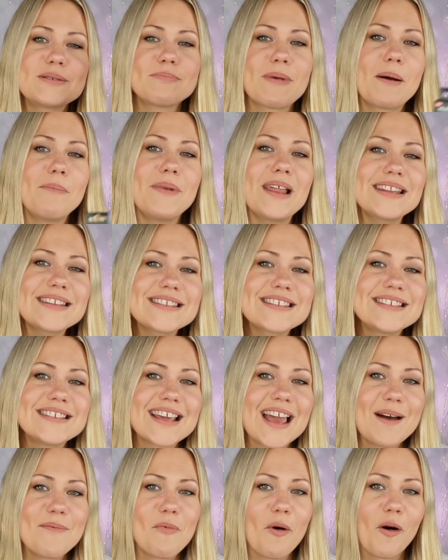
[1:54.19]
in meinem letzten
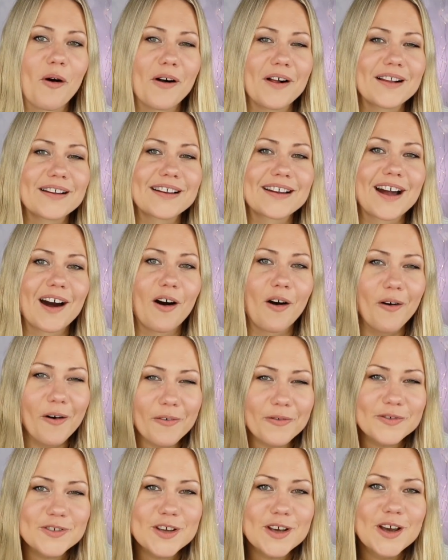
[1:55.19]
DM-Haul
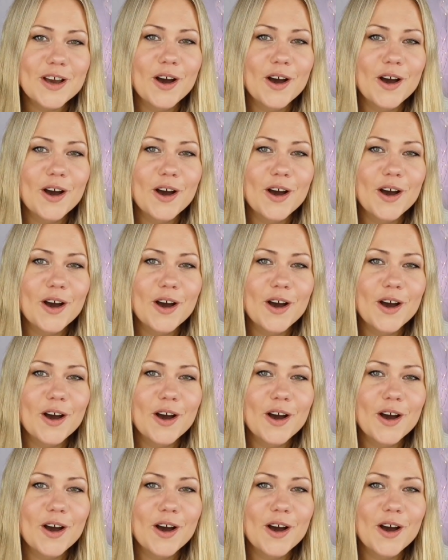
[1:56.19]
gekauft.